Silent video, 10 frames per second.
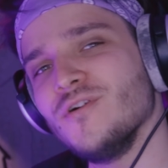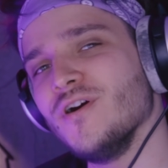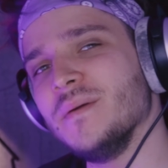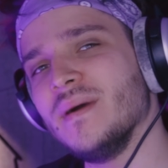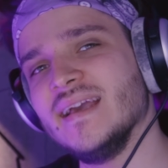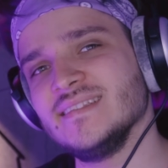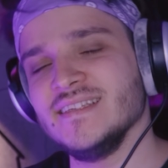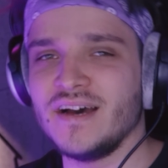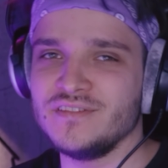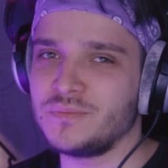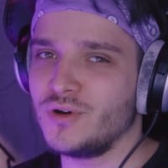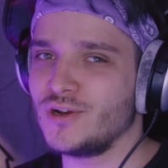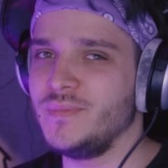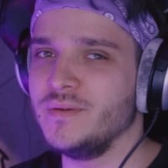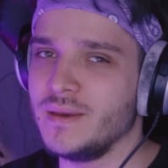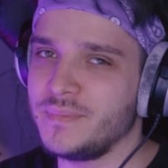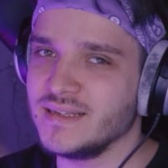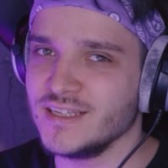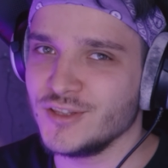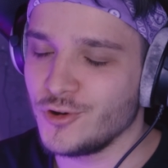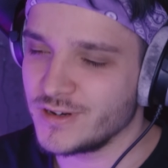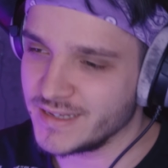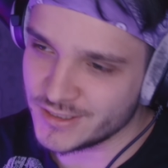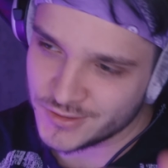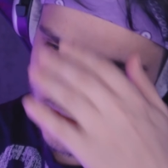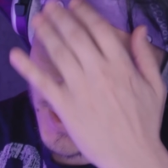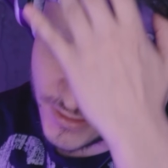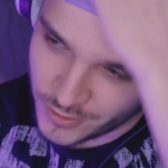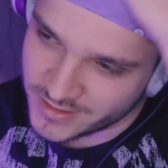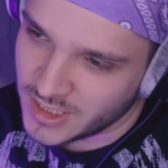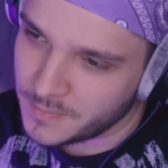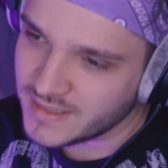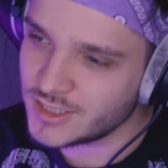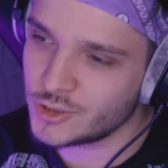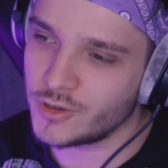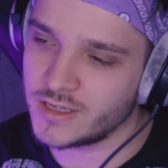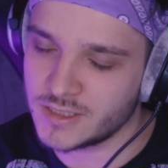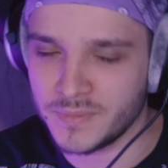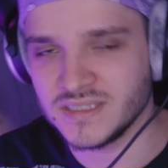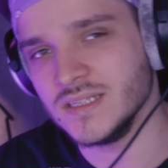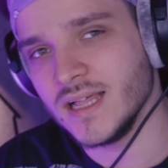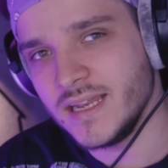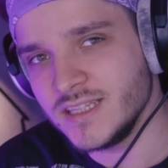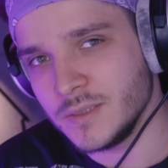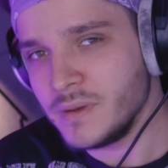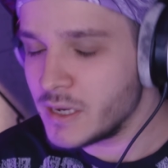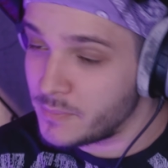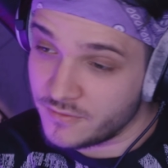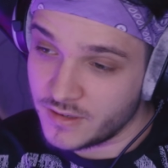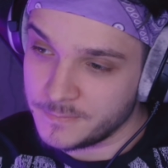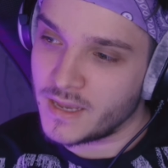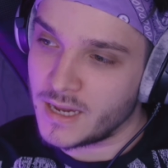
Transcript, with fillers: Ой, моя с недавних пор любимая песня Доры, которая... Ну, это не песня Доры, это песня Лолиты, перепевка.